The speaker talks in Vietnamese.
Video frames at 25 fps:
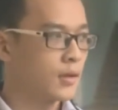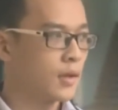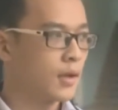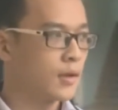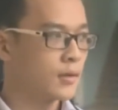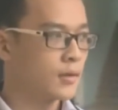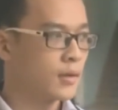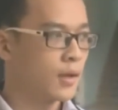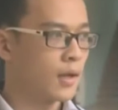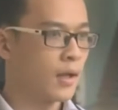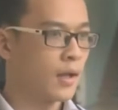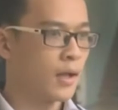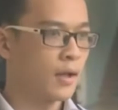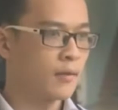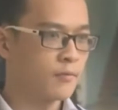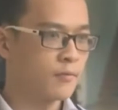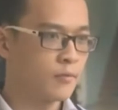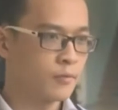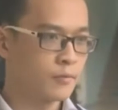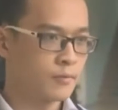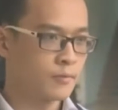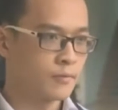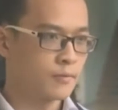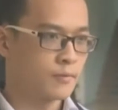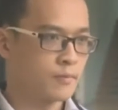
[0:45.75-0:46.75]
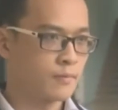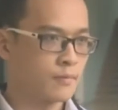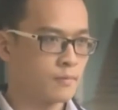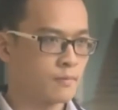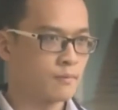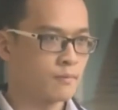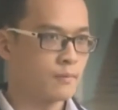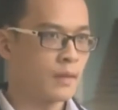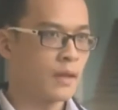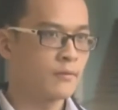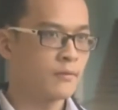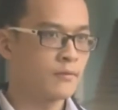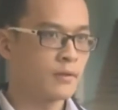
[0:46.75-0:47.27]
các hai môn
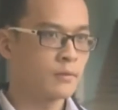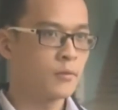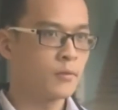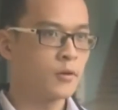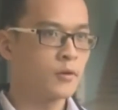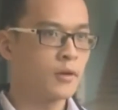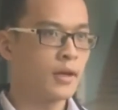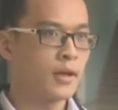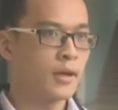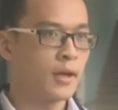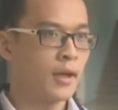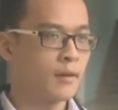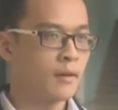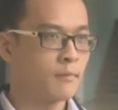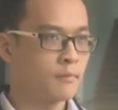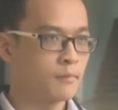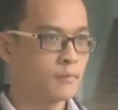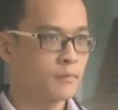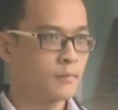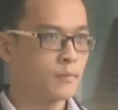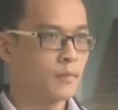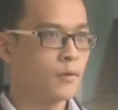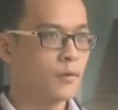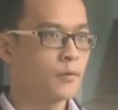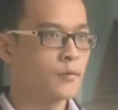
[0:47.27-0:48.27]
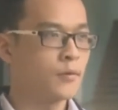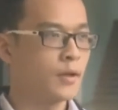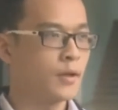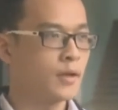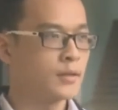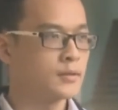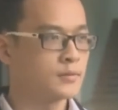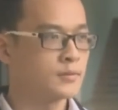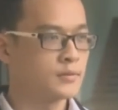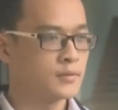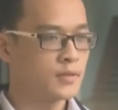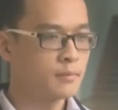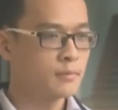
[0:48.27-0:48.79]
hai phần môn đấy em ôn
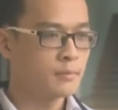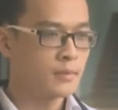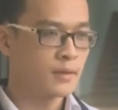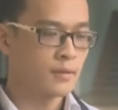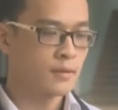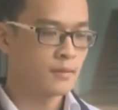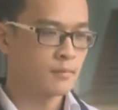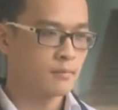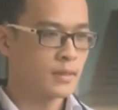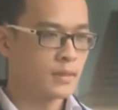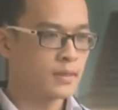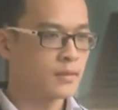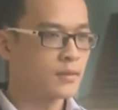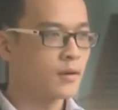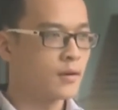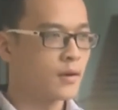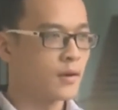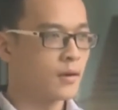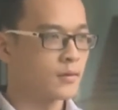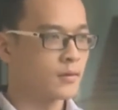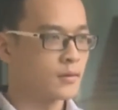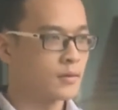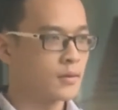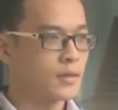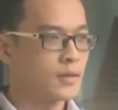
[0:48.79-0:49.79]
luyện rất bình bình thường.